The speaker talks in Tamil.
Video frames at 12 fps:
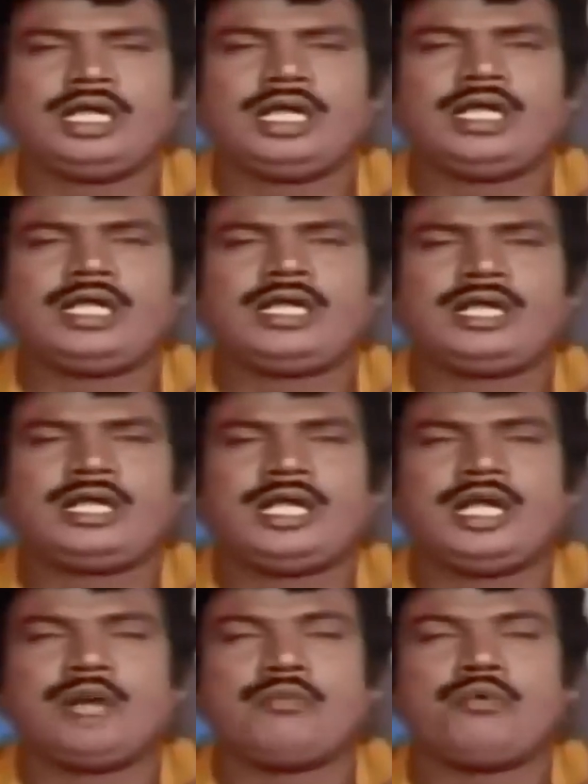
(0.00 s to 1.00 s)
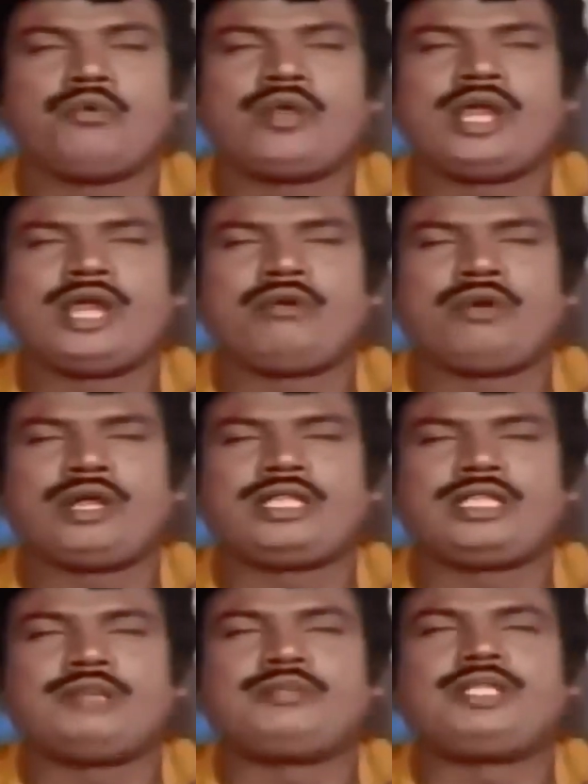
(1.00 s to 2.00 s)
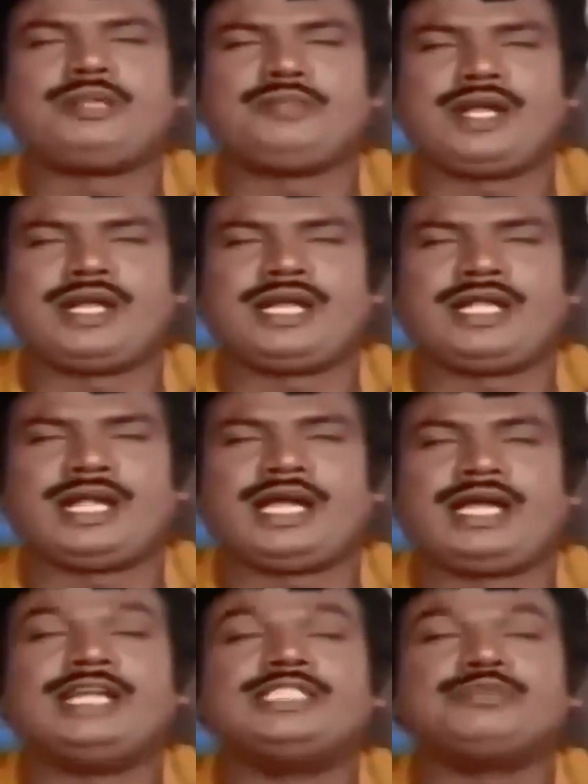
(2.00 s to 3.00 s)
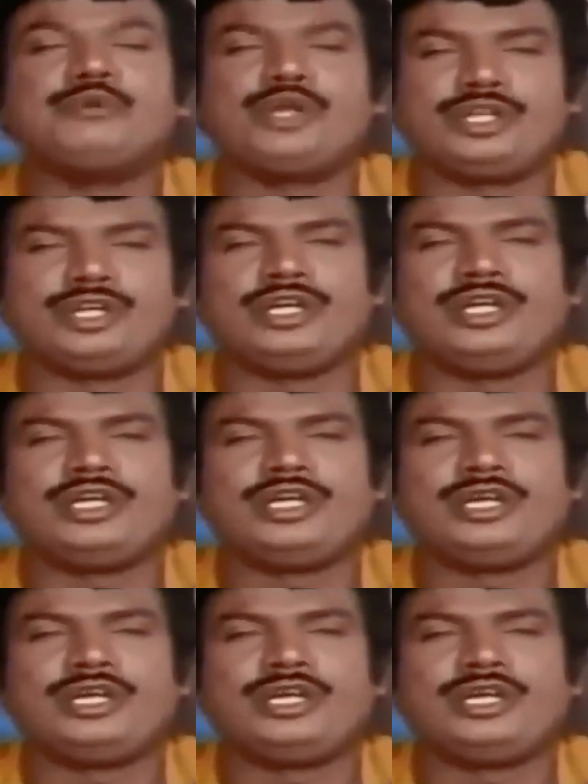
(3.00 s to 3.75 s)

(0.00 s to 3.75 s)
டேய் மூணே நோட்டை திருப்பி திருப்பி என்னாதரா கிழிஞ்சு போயிடும்